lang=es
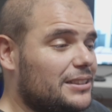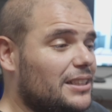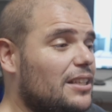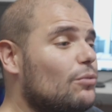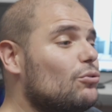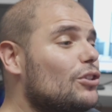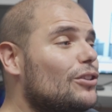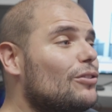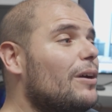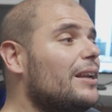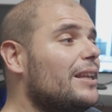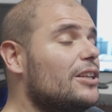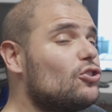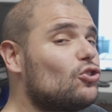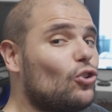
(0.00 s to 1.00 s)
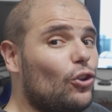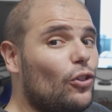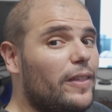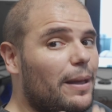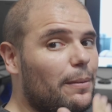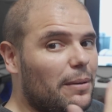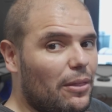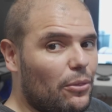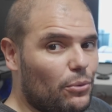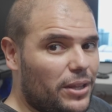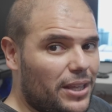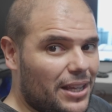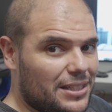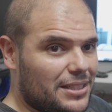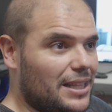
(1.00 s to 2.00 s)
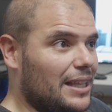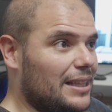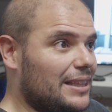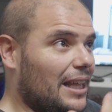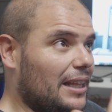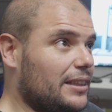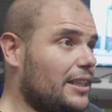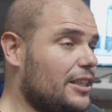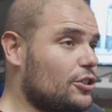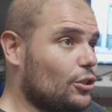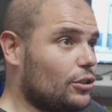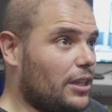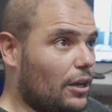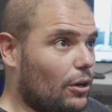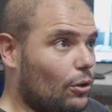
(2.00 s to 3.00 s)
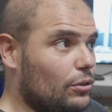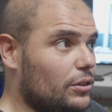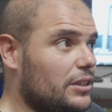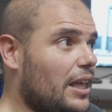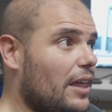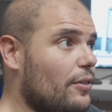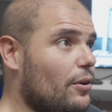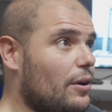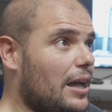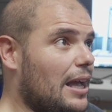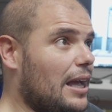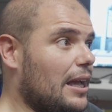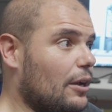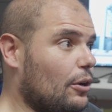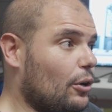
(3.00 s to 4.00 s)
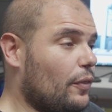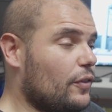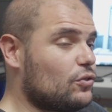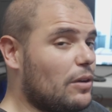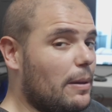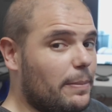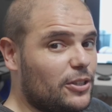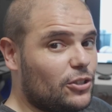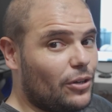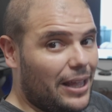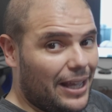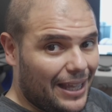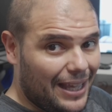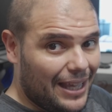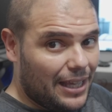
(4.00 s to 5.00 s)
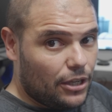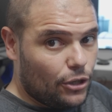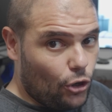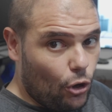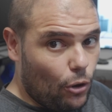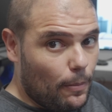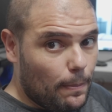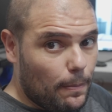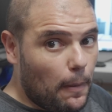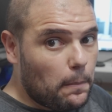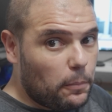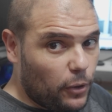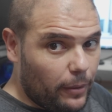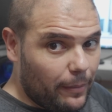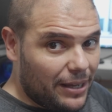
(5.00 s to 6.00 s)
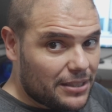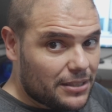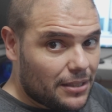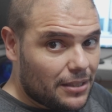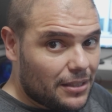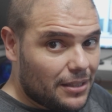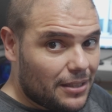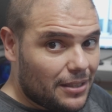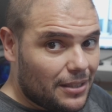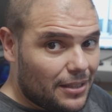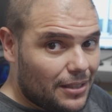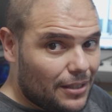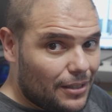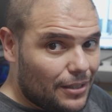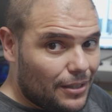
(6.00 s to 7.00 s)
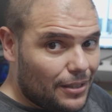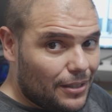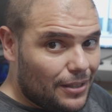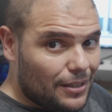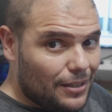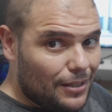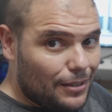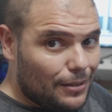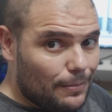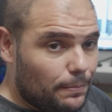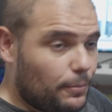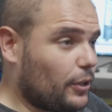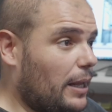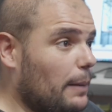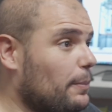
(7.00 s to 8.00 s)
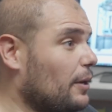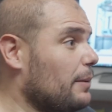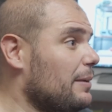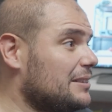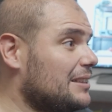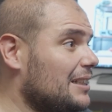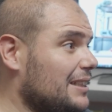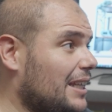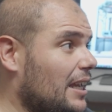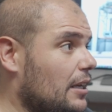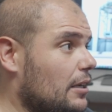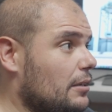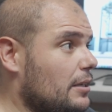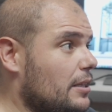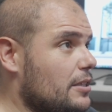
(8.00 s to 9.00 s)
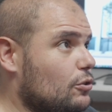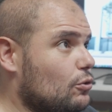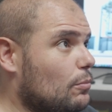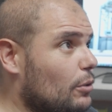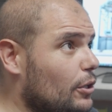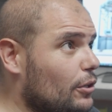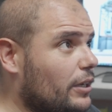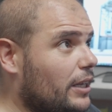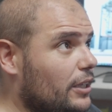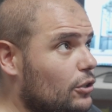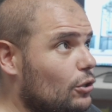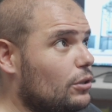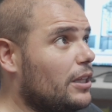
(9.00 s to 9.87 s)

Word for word: estás acusando a alguien solo de habladurías, de te han dicho, te han contado, conoces a una persona que no, pon pruebas. Porque el problema está es que dices tú, bueno, es que yo